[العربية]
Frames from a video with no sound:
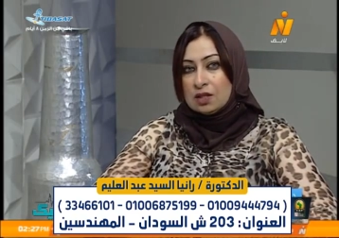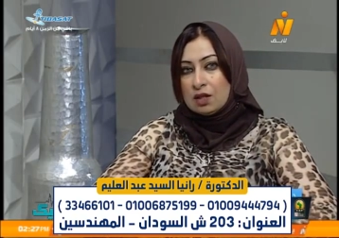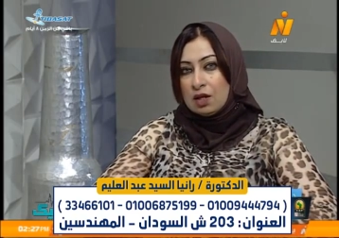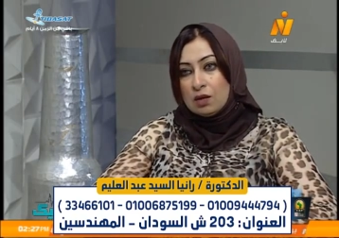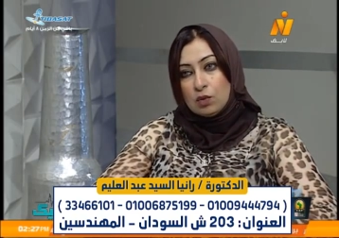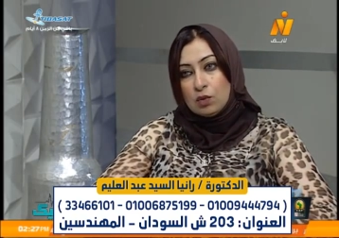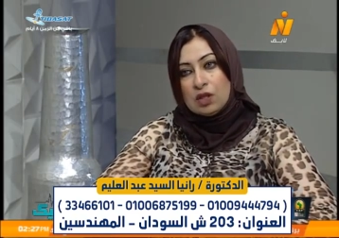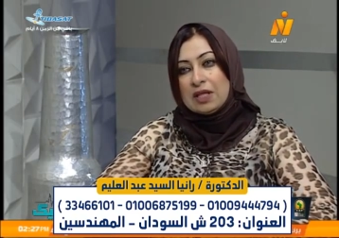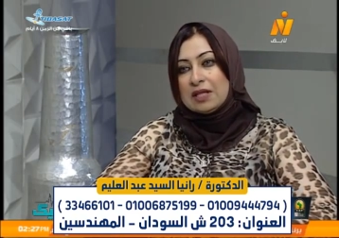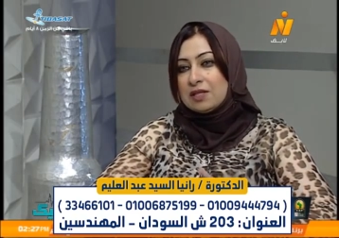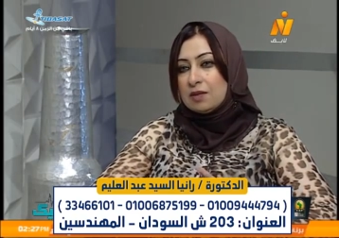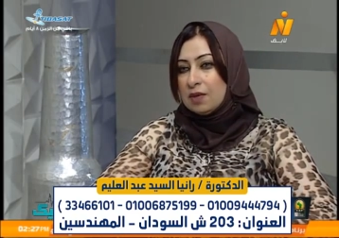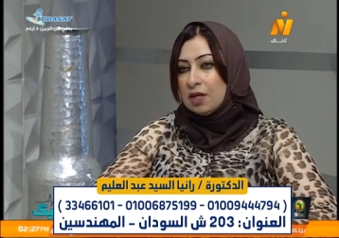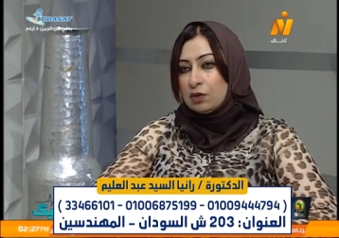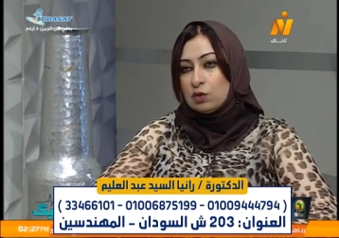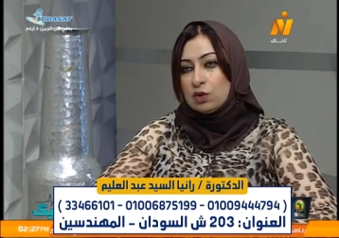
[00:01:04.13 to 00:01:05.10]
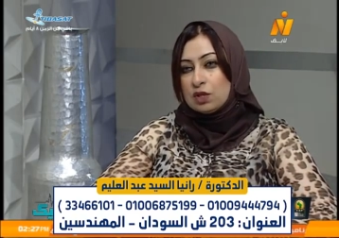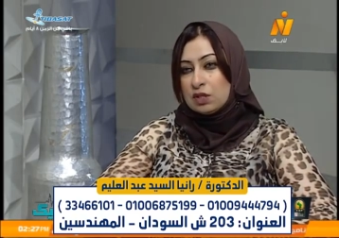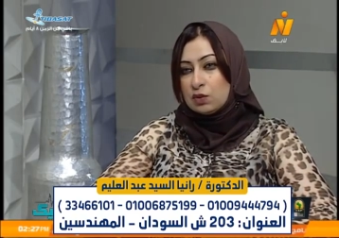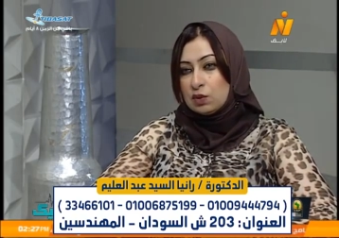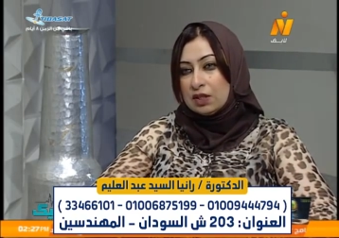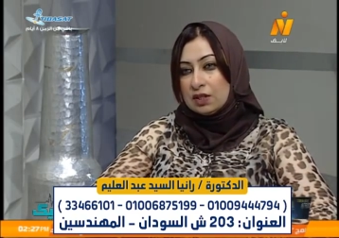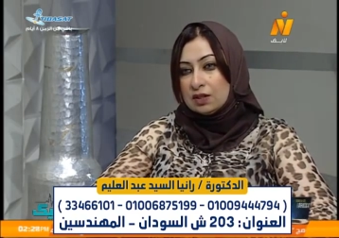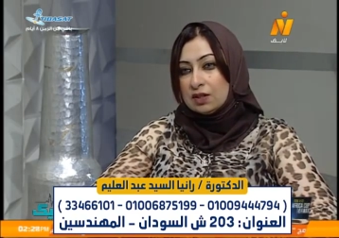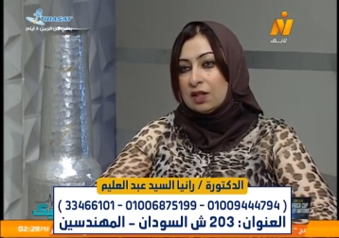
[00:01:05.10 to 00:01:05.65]
2 ممكن ما
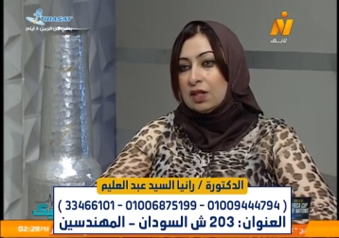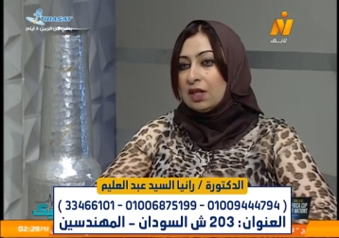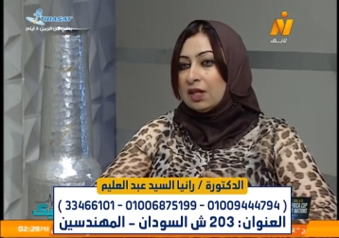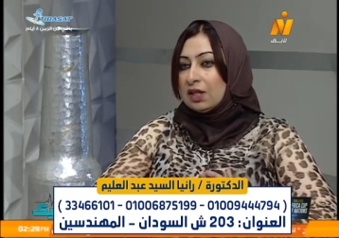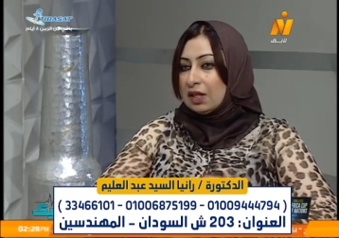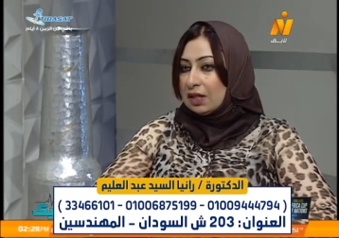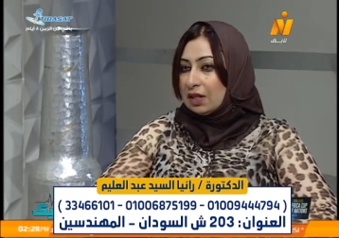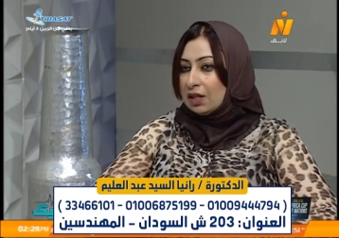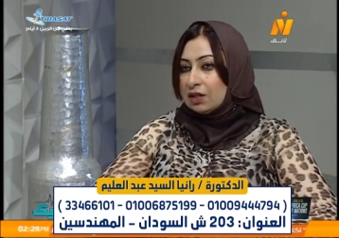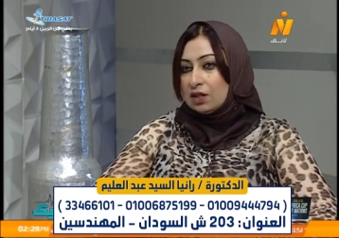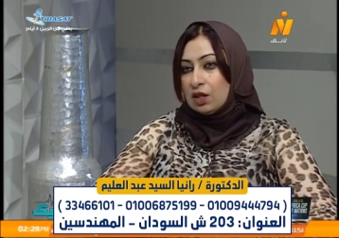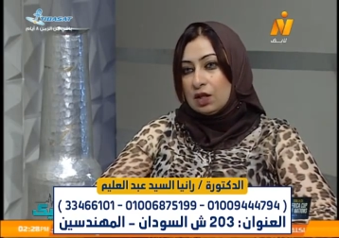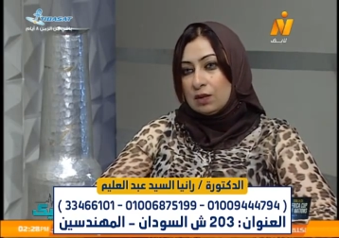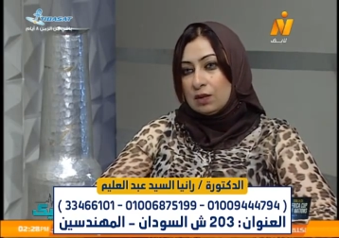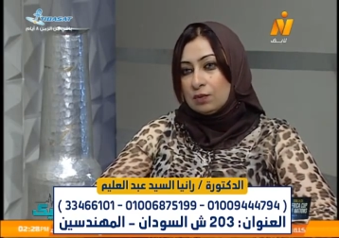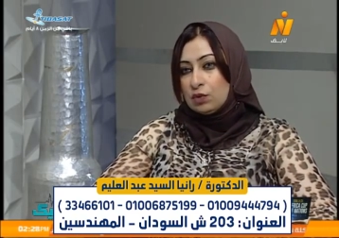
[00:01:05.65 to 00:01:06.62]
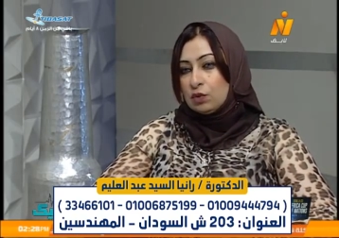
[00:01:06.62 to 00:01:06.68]
ياخدوش انسولين